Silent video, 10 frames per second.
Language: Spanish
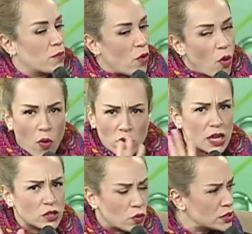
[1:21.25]
o
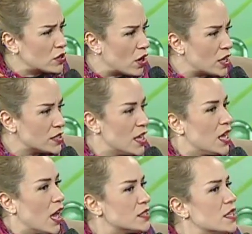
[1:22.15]
otras cuestiones
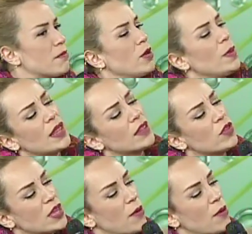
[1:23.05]
y se te va olvidando y